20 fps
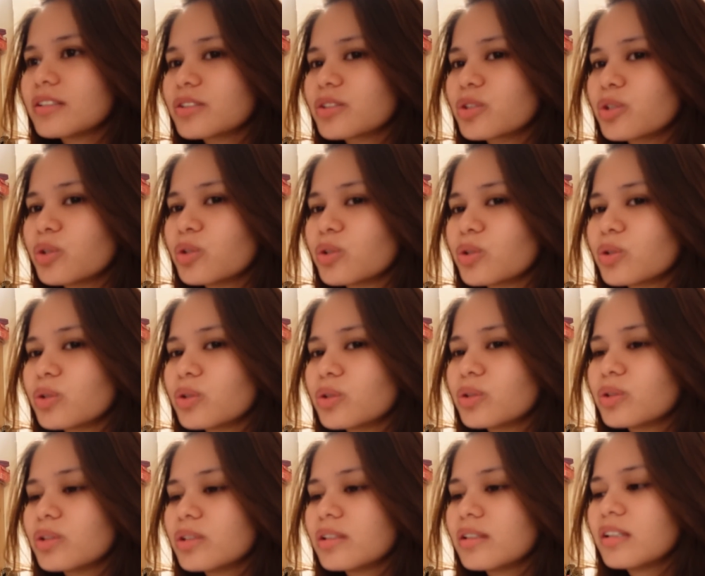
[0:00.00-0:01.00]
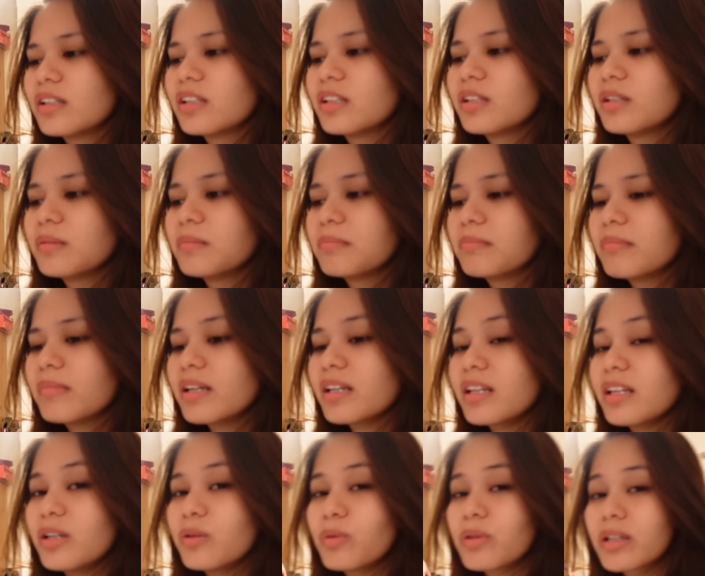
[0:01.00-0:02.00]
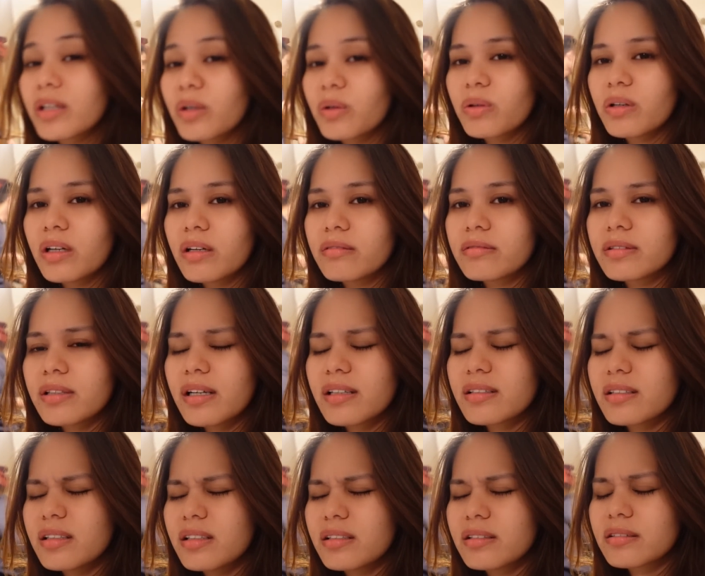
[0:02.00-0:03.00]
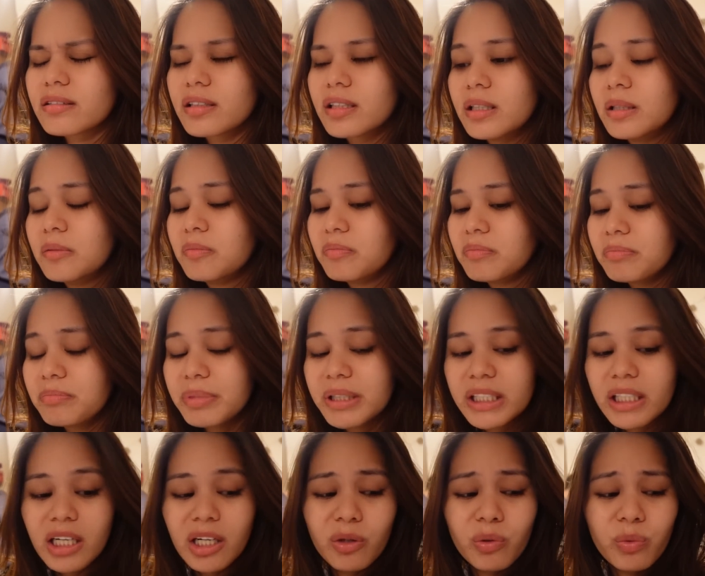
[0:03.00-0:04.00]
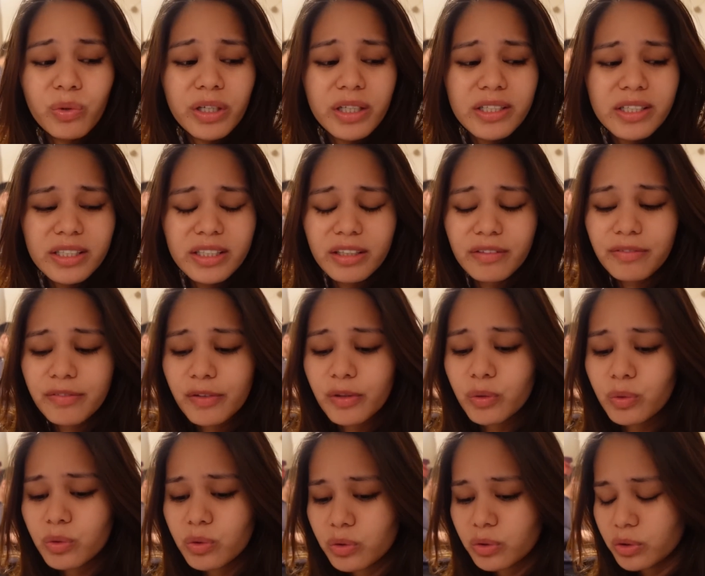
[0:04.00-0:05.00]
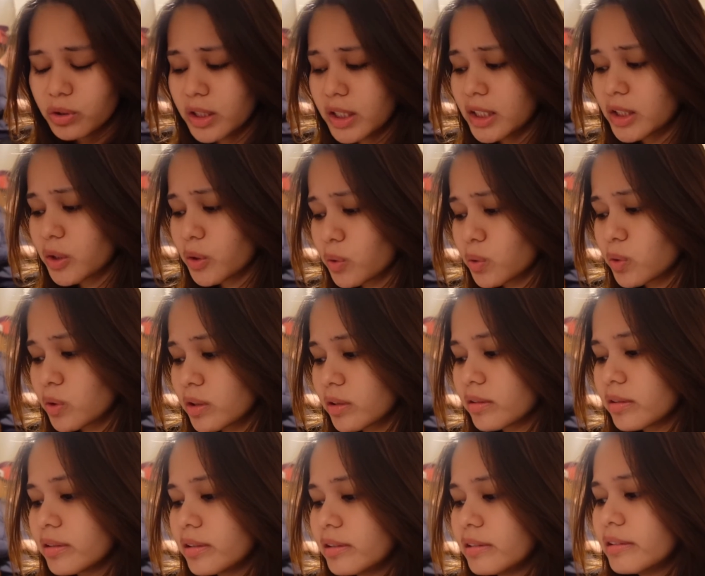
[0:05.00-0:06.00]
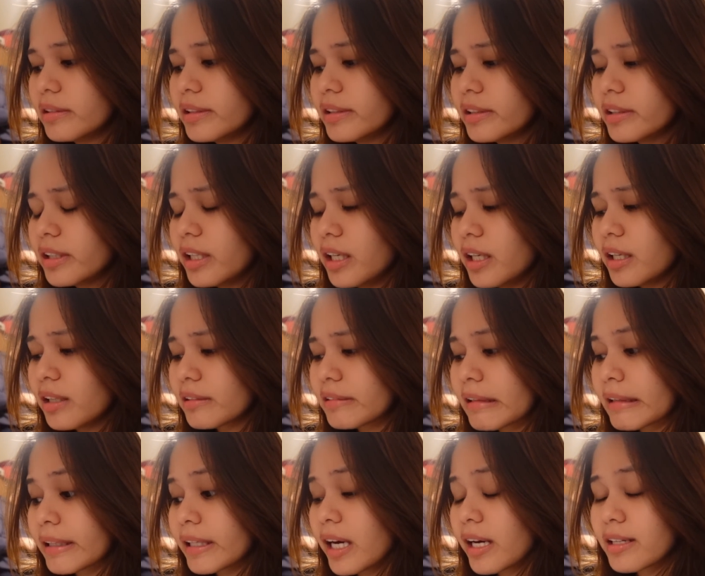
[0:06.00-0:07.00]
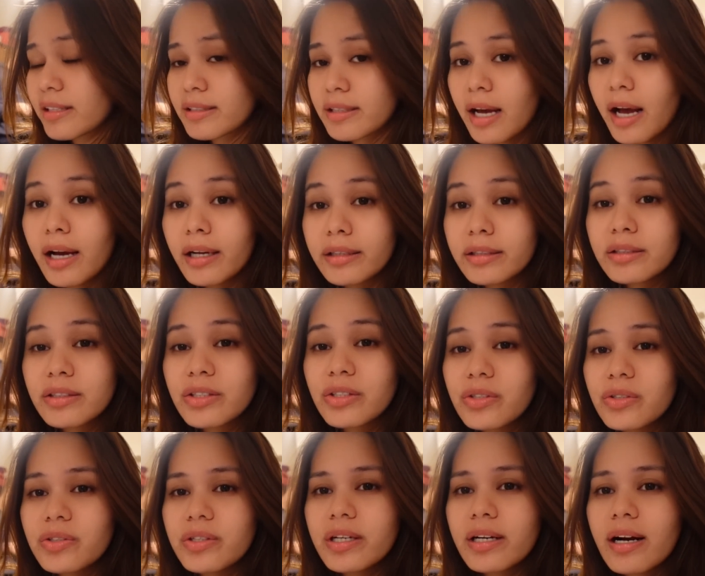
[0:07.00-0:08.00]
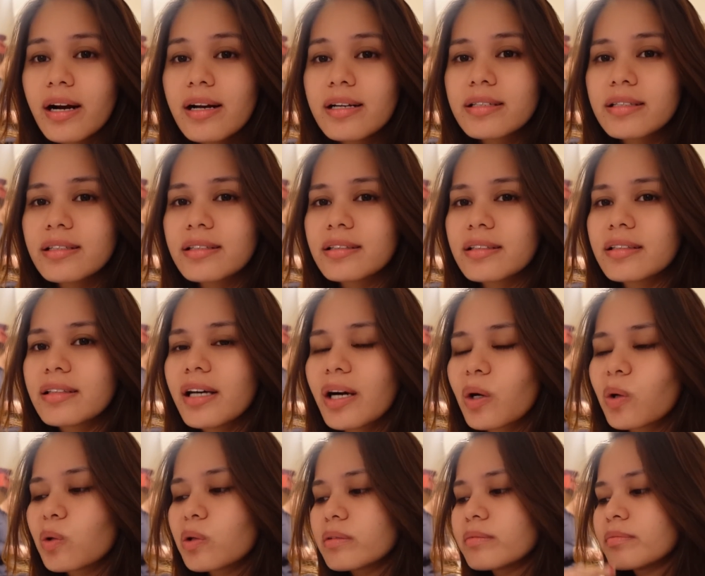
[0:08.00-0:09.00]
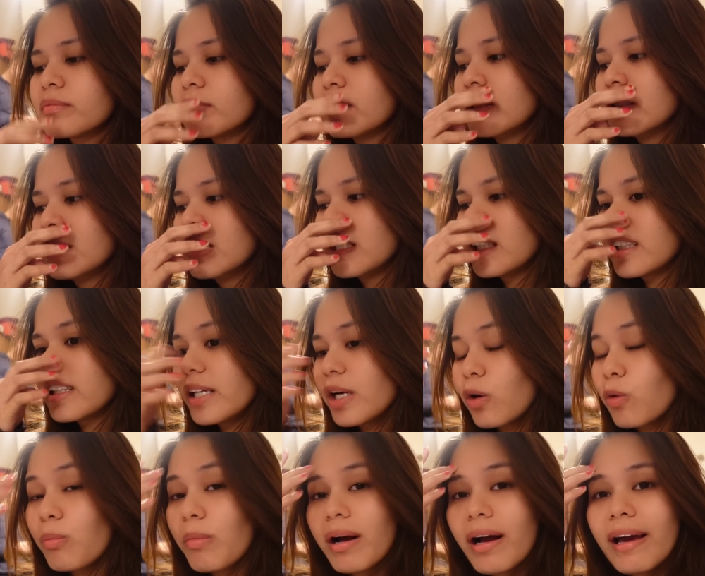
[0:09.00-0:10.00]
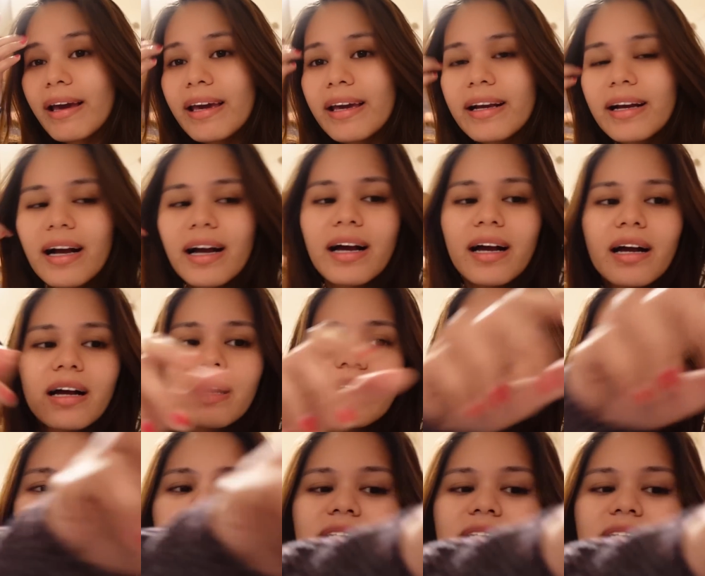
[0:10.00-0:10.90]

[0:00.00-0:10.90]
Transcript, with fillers: So, may iwan ako lang. As in, pinaka-worst na flu. Ito, uh, nangyari sa akin this year. As in, hindi ako, hindi ako makahinga.